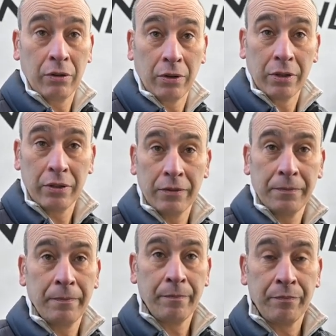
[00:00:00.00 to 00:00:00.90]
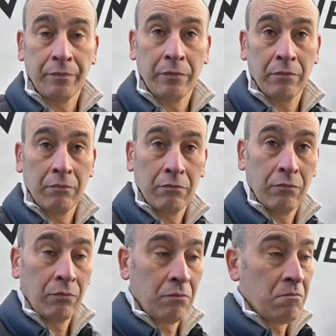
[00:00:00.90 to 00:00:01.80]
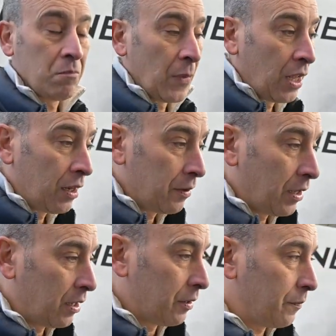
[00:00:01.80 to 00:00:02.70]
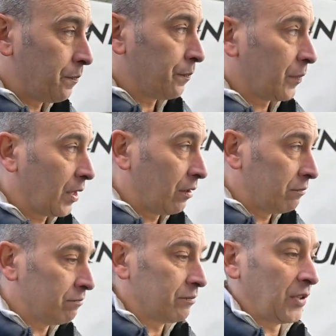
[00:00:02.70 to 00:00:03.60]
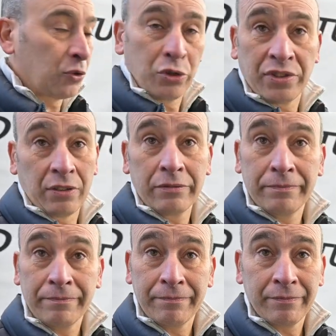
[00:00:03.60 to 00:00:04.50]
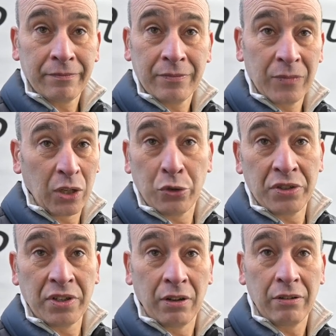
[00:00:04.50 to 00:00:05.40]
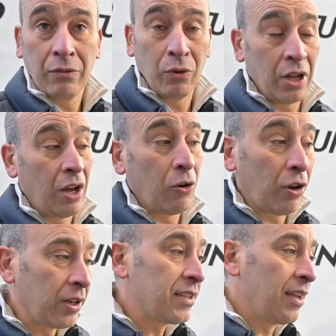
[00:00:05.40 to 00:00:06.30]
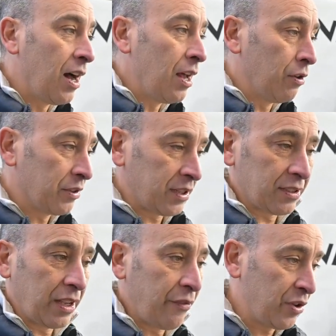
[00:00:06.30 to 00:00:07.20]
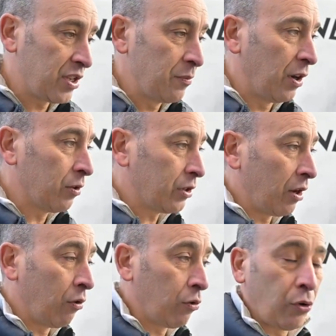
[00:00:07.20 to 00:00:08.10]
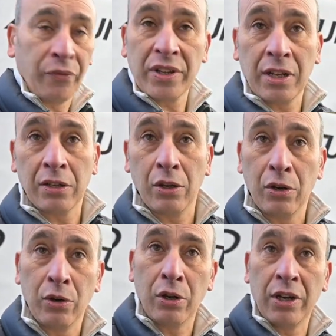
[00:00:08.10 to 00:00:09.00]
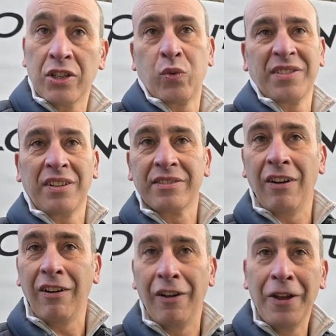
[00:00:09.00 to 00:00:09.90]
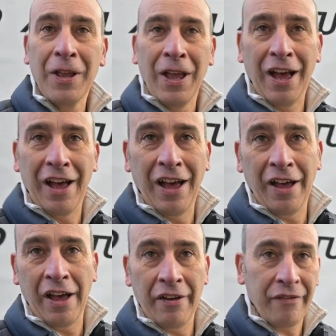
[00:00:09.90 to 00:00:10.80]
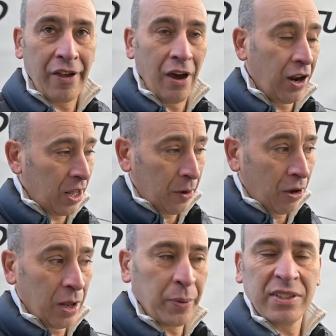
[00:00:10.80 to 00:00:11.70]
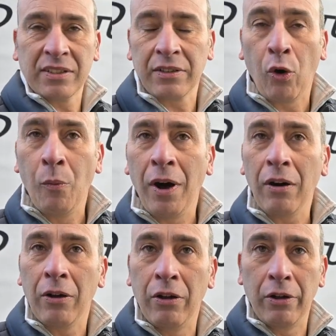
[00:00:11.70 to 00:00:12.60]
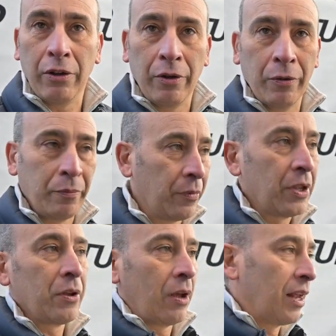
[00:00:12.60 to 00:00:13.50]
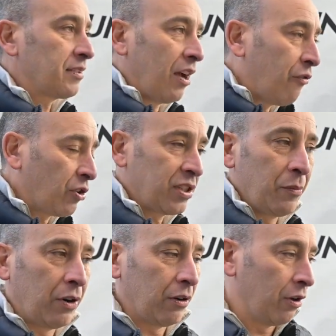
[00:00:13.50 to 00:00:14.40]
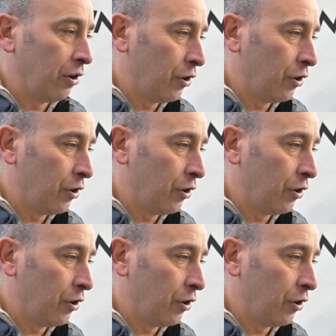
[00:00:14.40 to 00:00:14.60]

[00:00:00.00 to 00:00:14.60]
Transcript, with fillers: L'objectif, c'est qu'elle soit sur ses roues dans deux ans. À quelle époque Dans deux, ans. Voilà. L'idéal, euh, ce serait effectivement qu'on fête les 60 ans euh, en, la, présentant au Mans. Euh, voilà. Elle sera forcément.